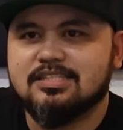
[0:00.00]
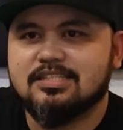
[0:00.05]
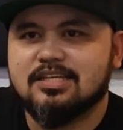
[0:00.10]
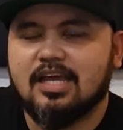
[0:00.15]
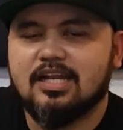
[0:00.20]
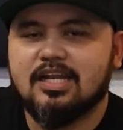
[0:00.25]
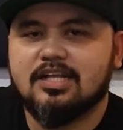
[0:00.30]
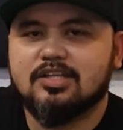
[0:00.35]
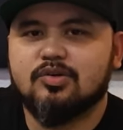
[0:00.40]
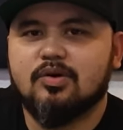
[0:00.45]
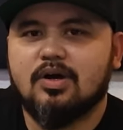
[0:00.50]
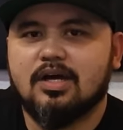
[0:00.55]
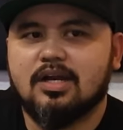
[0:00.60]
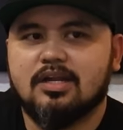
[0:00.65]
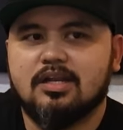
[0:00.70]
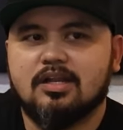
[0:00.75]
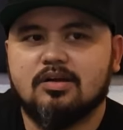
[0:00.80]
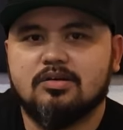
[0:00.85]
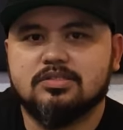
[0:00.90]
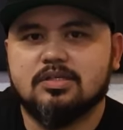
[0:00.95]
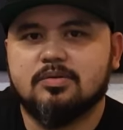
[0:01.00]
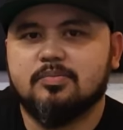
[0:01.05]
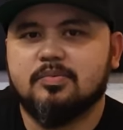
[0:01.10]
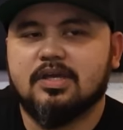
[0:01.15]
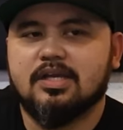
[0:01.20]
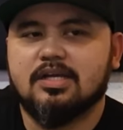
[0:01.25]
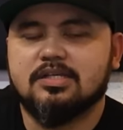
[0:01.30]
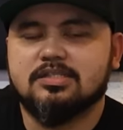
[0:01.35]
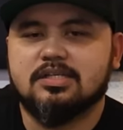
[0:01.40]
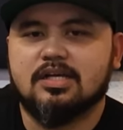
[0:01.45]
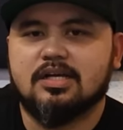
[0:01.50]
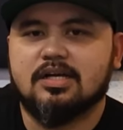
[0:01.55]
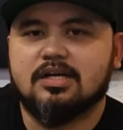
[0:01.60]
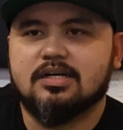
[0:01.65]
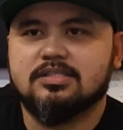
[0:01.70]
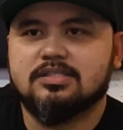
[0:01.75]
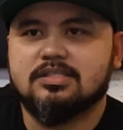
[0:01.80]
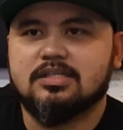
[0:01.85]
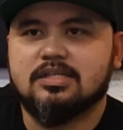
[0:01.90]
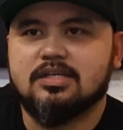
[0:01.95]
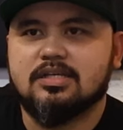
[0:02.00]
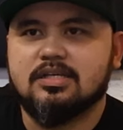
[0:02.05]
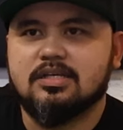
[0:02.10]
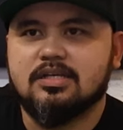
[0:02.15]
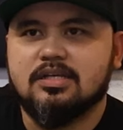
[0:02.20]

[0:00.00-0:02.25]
Kaya natuwa rin ako sa pyesa kasi,